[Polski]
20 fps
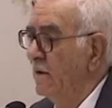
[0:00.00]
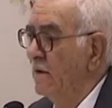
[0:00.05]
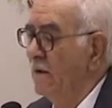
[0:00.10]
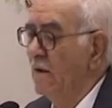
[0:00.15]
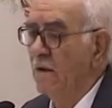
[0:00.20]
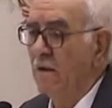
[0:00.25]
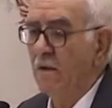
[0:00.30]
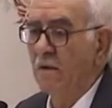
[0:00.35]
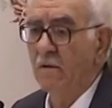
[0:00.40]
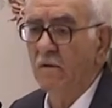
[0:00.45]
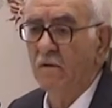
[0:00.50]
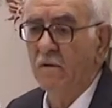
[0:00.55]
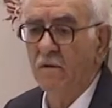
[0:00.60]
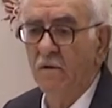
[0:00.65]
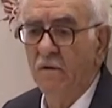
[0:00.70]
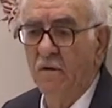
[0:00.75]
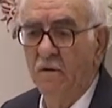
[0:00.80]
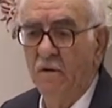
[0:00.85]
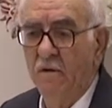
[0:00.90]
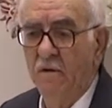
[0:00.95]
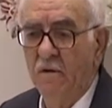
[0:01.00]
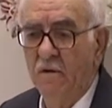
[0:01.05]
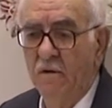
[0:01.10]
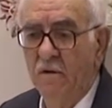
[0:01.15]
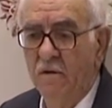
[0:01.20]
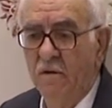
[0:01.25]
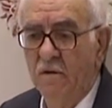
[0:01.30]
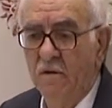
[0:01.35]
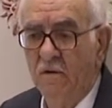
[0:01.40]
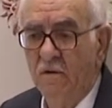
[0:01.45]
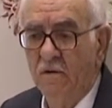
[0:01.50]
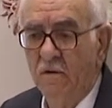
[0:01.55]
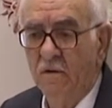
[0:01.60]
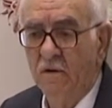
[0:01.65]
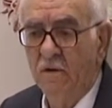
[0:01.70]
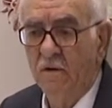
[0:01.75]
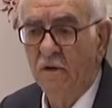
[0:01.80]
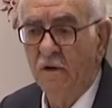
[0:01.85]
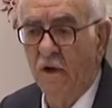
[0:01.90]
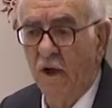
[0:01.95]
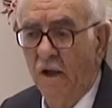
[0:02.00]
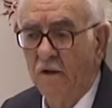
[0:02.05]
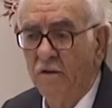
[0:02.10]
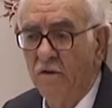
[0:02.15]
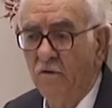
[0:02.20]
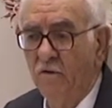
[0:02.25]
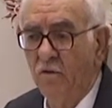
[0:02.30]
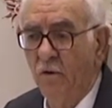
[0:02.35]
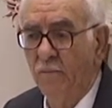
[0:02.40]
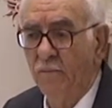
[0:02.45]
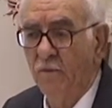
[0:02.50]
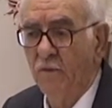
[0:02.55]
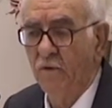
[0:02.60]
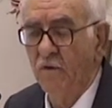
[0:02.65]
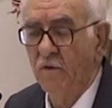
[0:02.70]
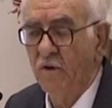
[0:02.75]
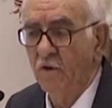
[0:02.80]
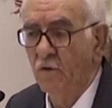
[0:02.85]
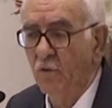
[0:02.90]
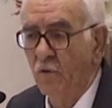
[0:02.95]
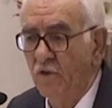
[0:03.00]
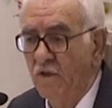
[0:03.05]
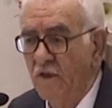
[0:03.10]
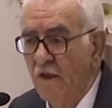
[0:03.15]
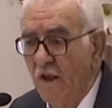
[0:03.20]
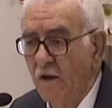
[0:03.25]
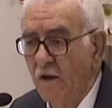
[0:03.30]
odejściem od prawdy jest